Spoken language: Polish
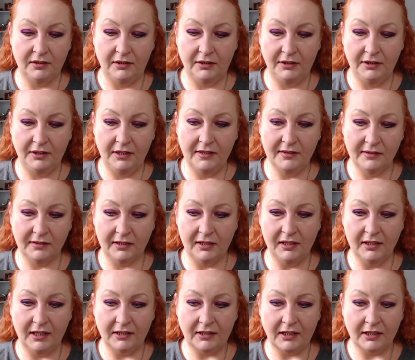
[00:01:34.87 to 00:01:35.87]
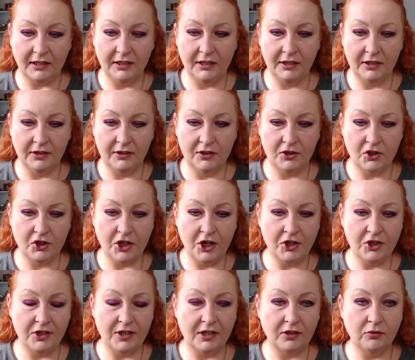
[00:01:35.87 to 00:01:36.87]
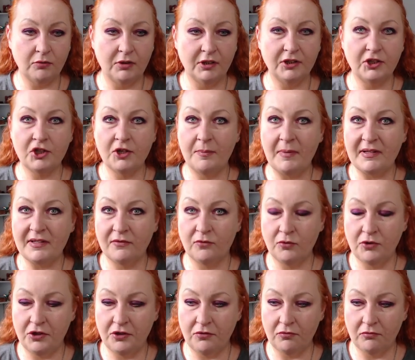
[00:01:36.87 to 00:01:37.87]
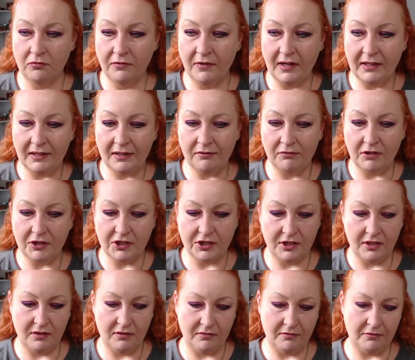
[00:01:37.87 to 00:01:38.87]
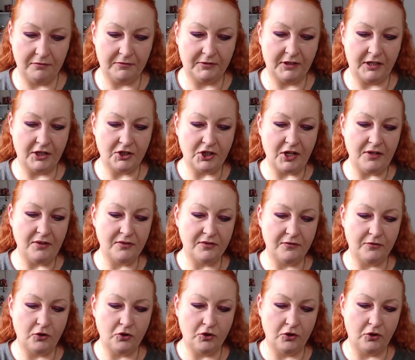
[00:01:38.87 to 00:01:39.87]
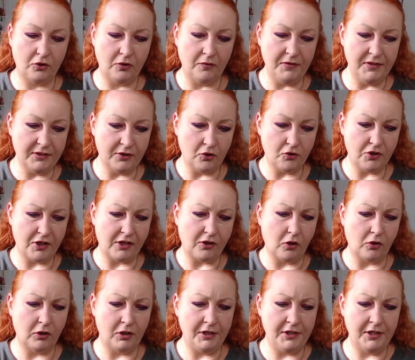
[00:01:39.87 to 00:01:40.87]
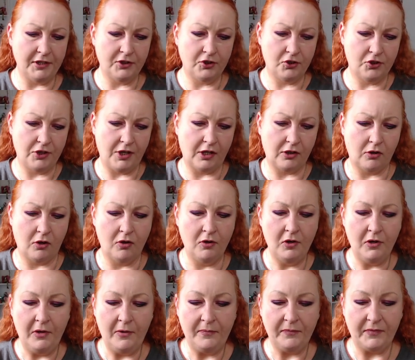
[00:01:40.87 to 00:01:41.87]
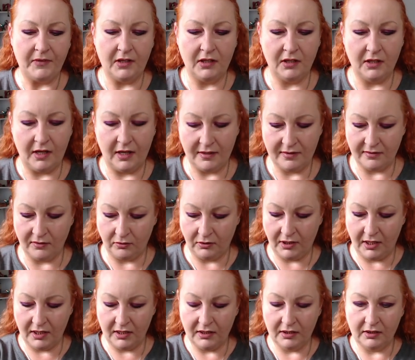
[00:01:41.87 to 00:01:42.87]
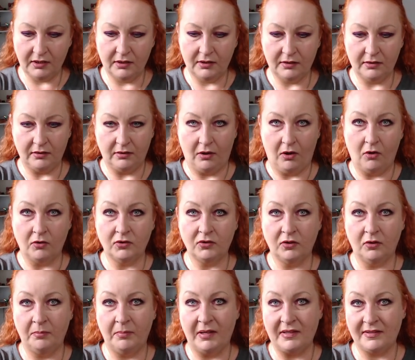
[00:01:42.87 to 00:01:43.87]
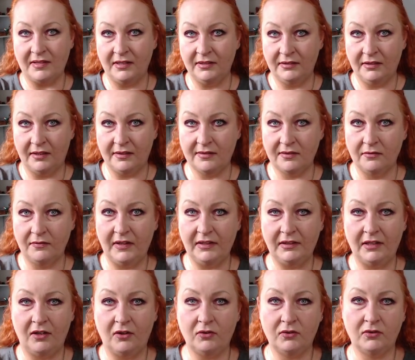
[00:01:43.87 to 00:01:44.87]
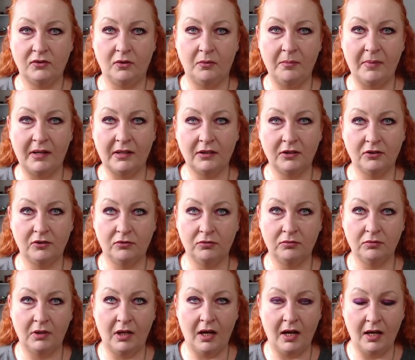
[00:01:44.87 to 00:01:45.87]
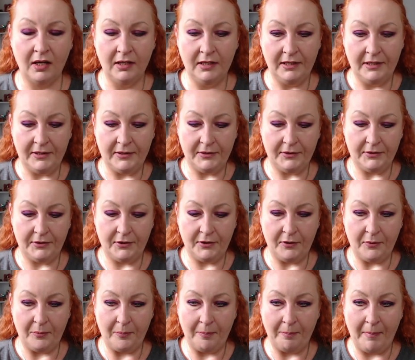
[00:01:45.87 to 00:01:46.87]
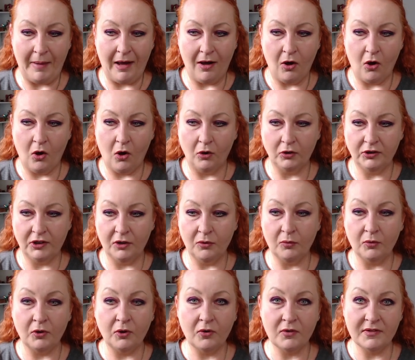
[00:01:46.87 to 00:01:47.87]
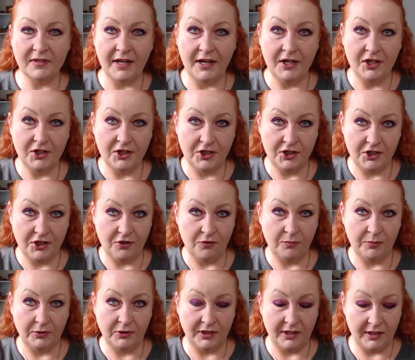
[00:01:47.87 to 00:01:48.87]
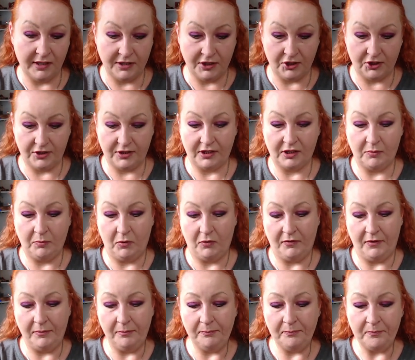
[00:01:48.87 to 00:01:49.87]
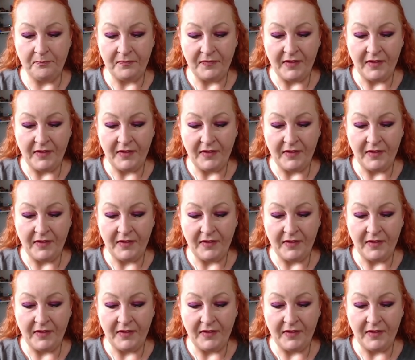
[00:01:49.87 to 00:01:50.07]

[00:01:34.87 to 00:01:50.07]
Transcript: I jest kilka takich rzeczy, na które trzeba zwrócić uwagę, właśnie wkraczając w to środowisko, czy jako klient, czy jako e, ezoteryk, osoba zainteresowana, osoba, która e, ma ochotę rozejrzeć się po terenie, że tak powiem.